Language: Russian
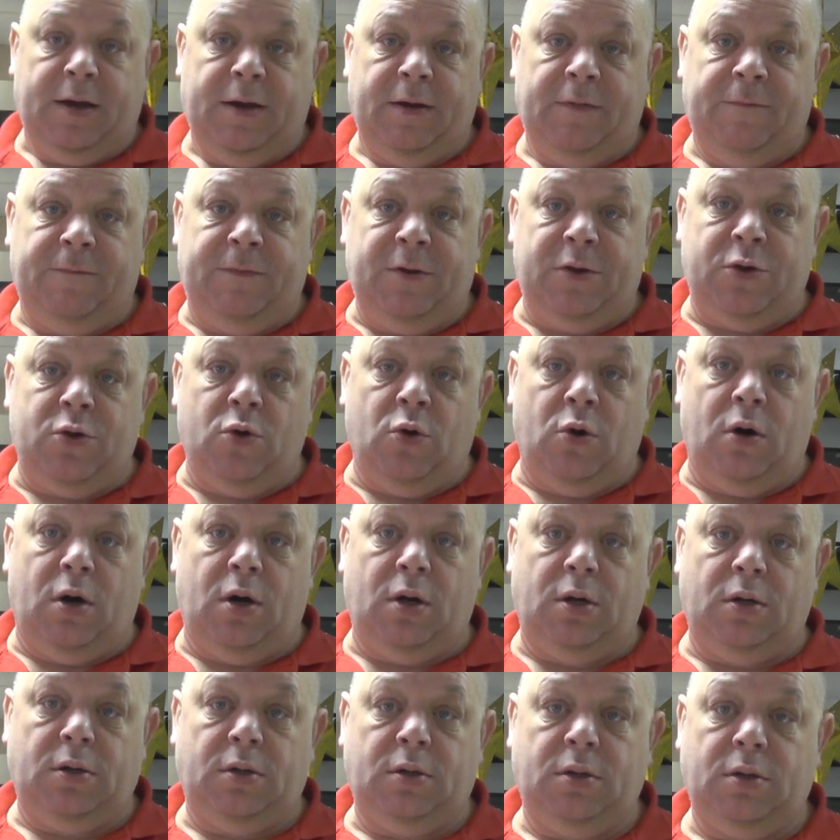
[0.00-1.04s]

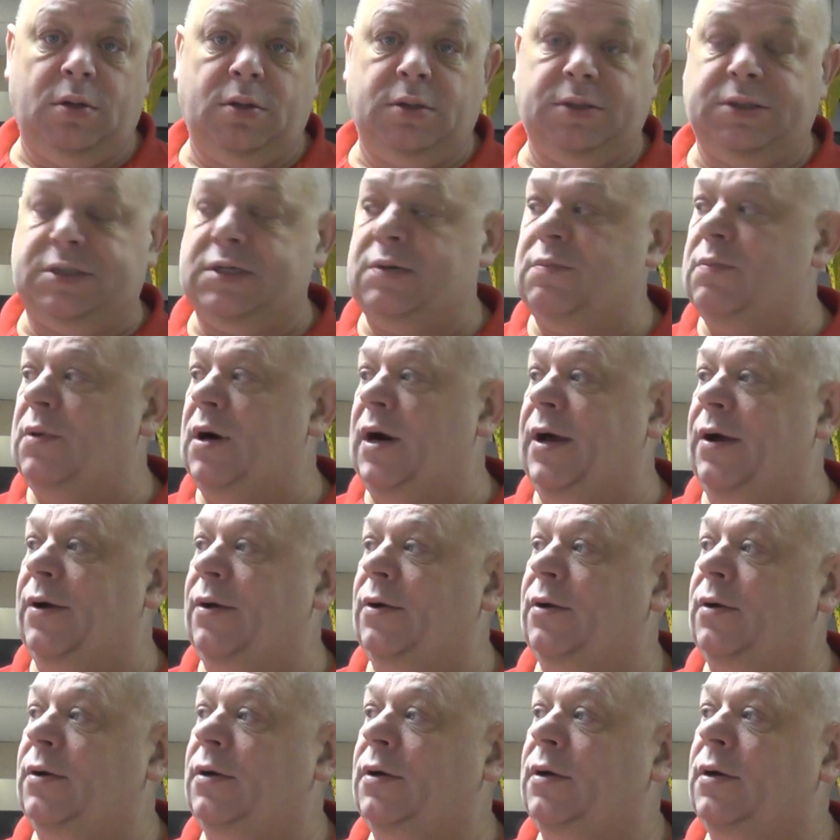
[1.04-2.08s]
Видео
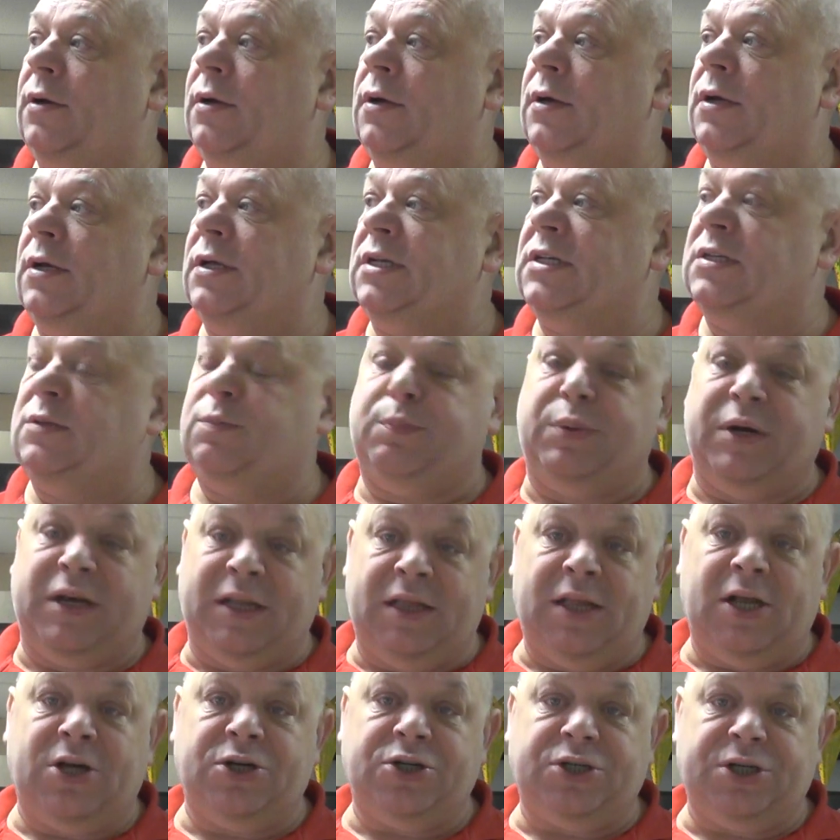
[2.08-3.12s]
снимаю с
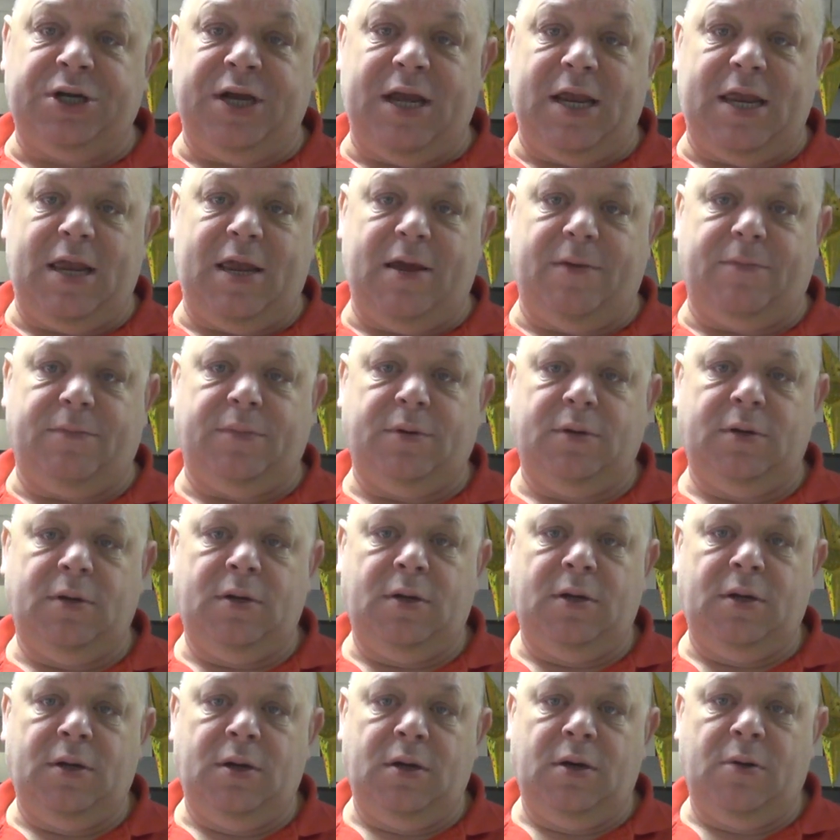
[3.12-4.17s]
предложением
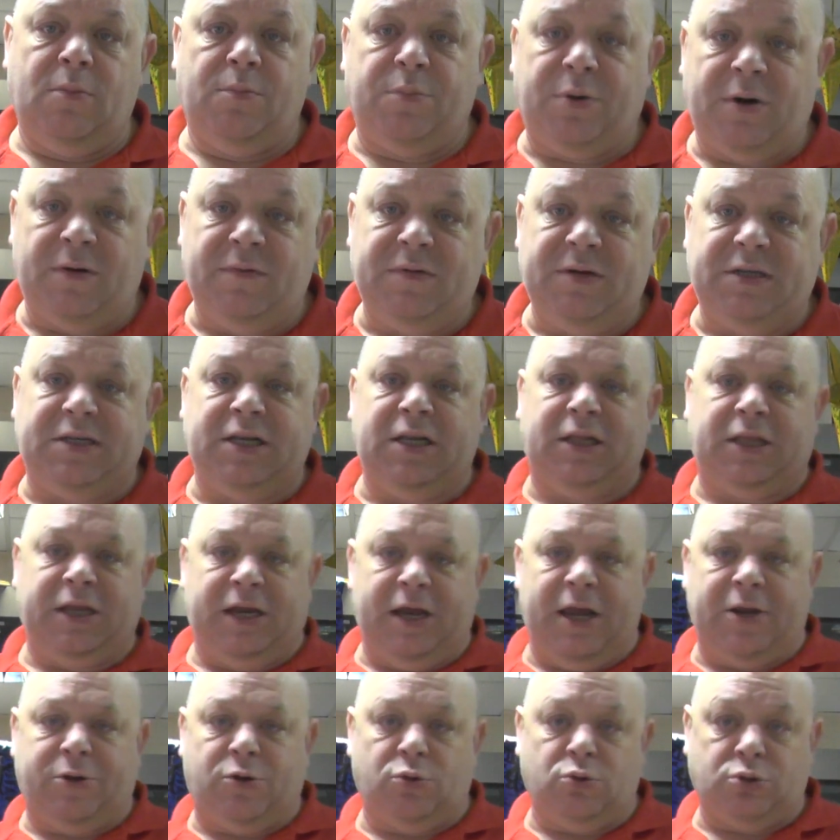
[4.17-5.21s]
провести
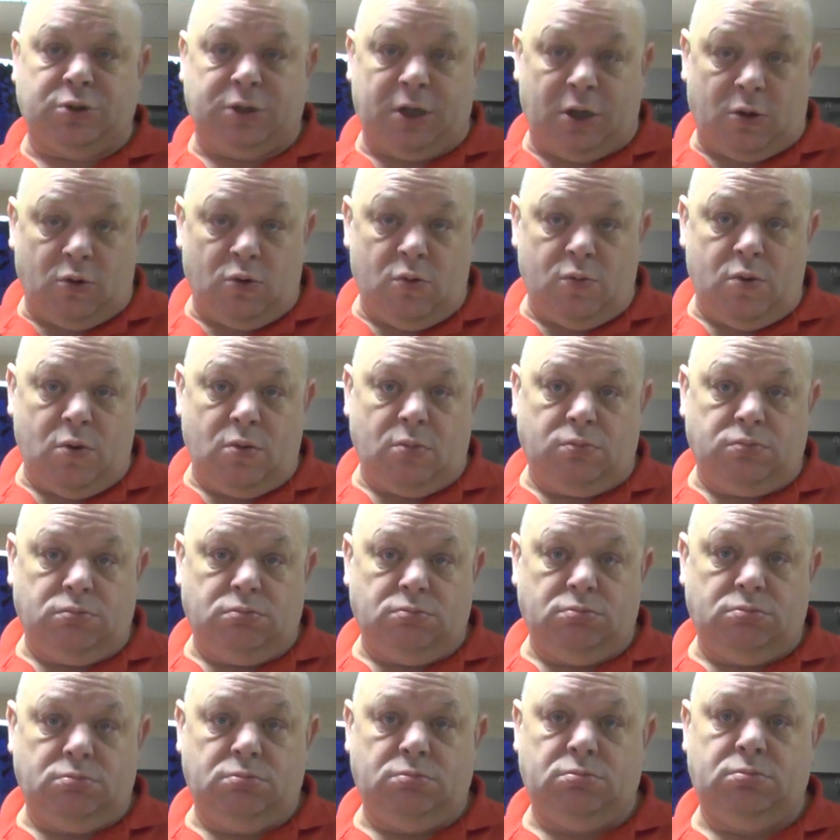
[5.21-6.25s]
третью зарубу
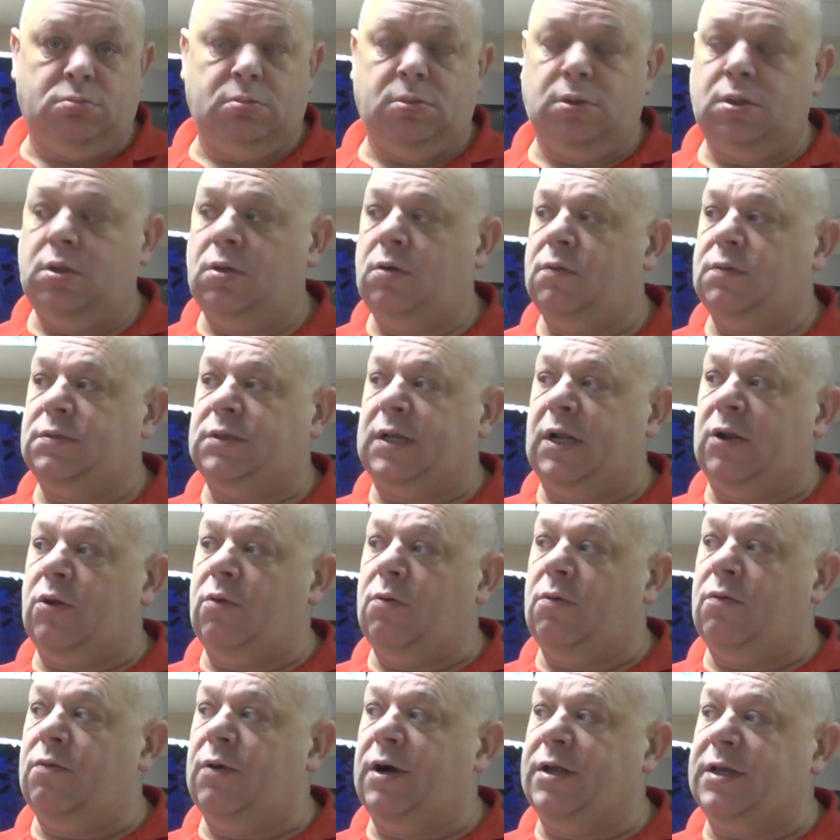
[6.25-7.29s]
в
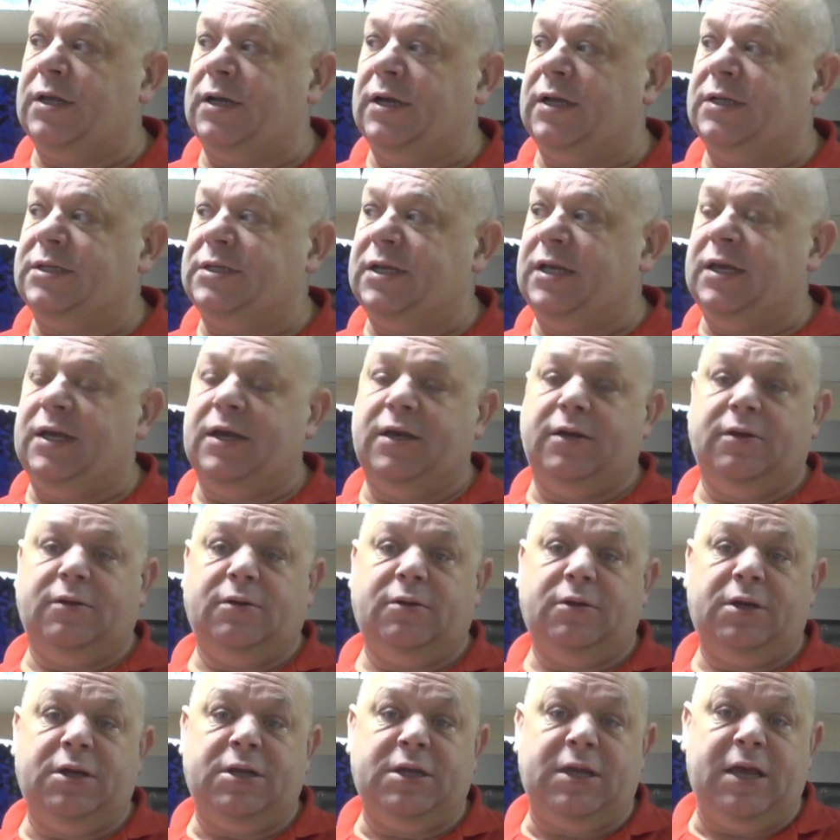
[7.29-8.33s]
стальном хвате России.
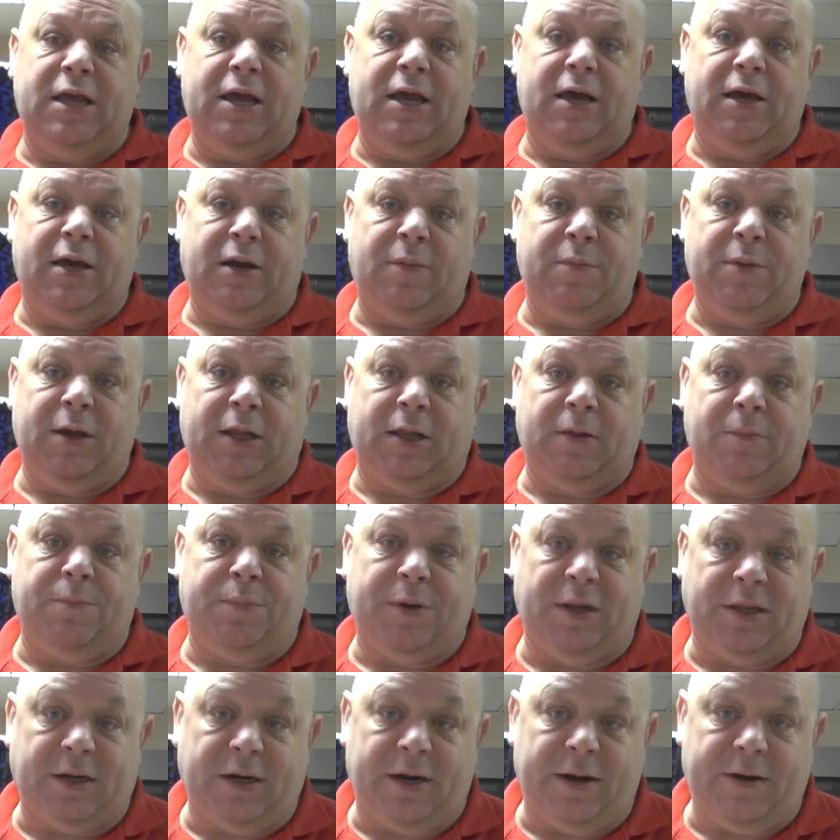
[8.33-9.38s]
Идея ребятам
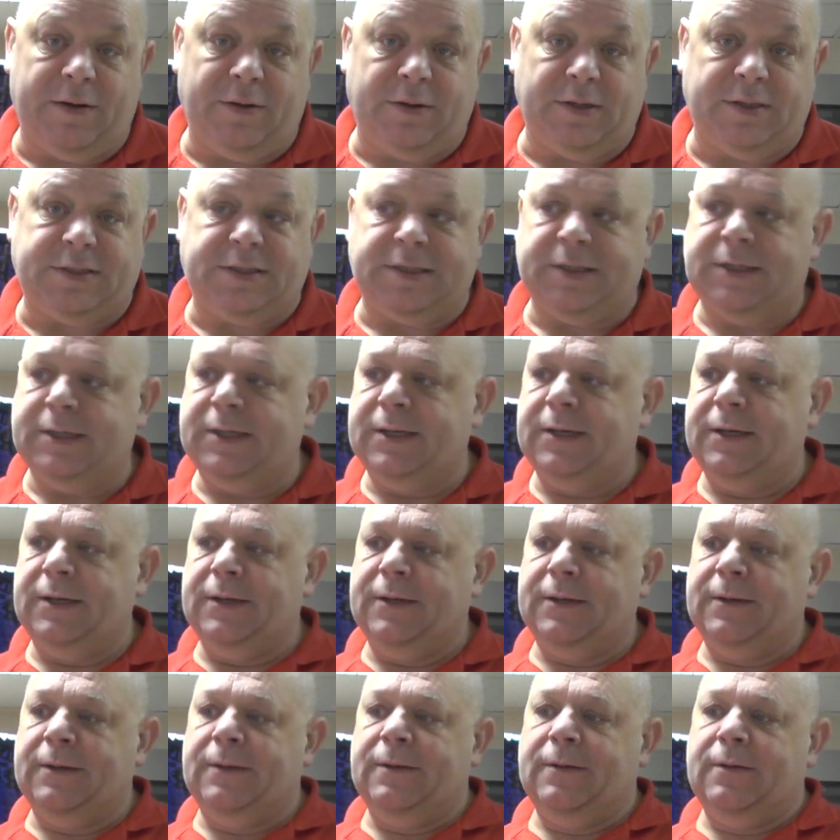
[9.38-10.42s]
понравилась.
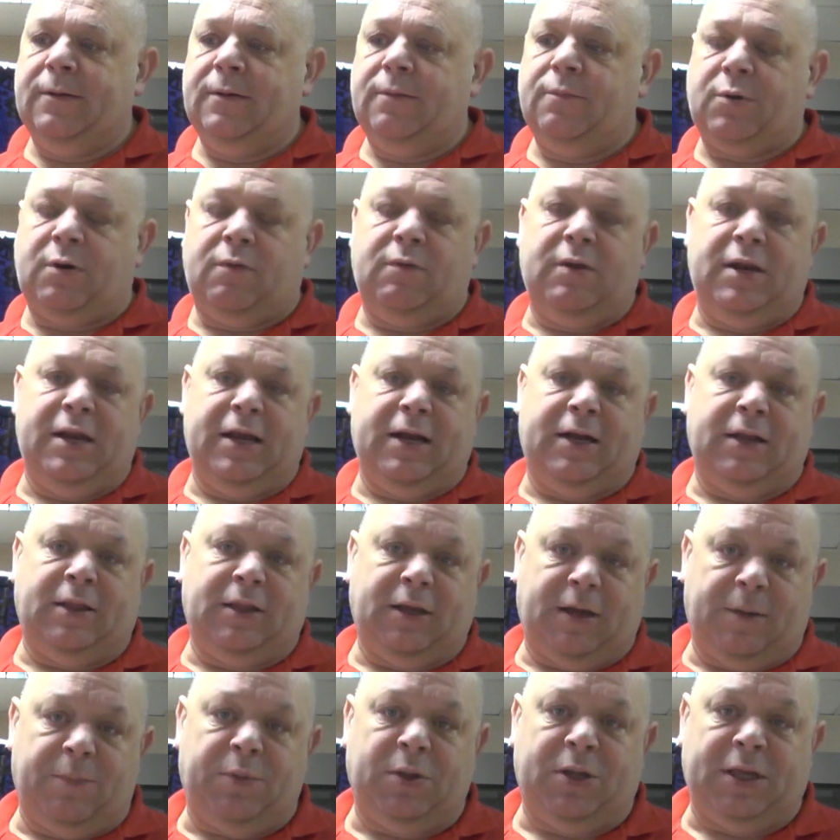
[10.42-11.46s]
Провели
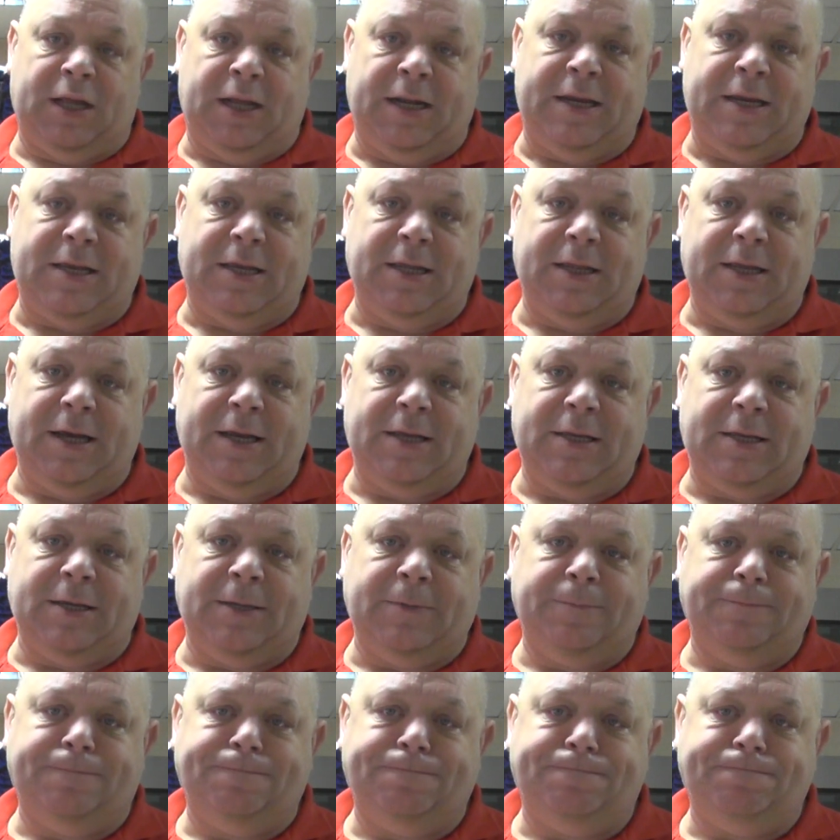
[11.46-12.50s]
на
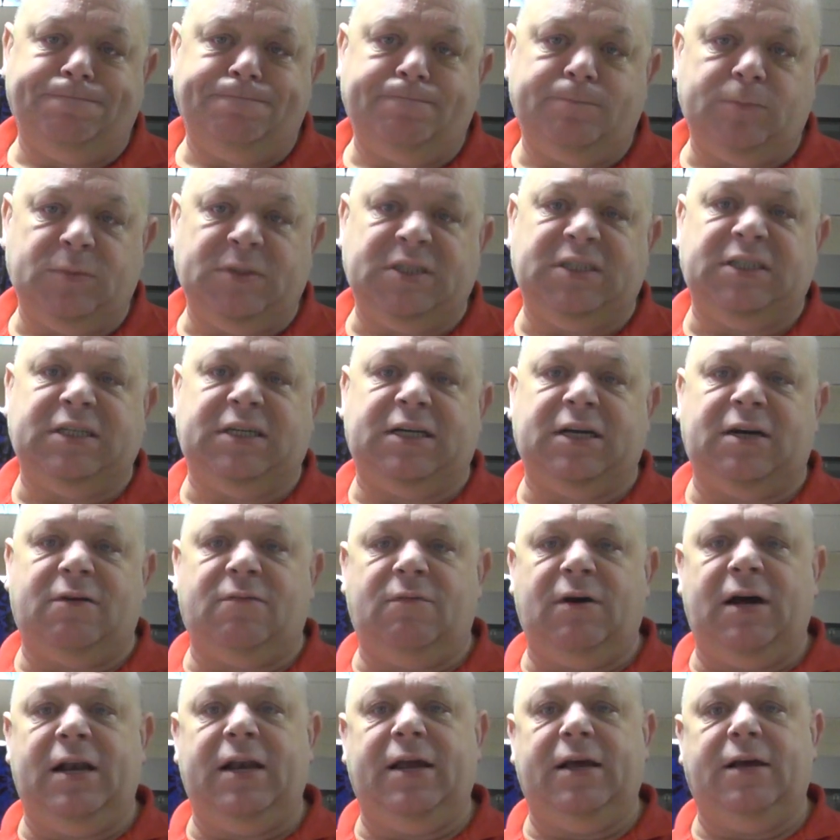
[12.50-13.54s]
капитан-лейтенанте,
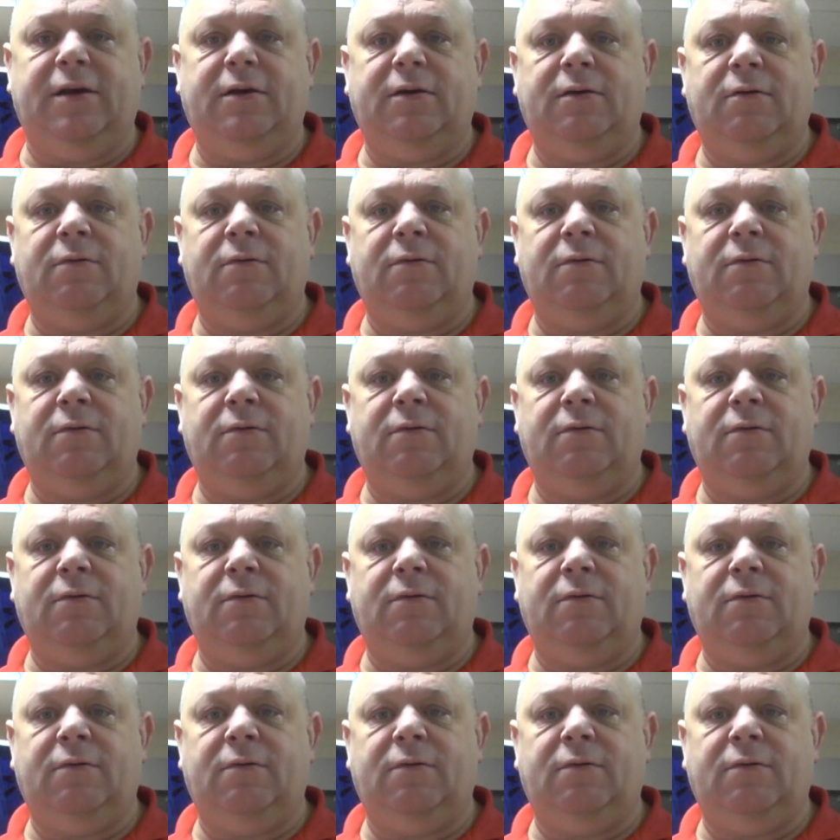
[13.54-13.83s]
закрывали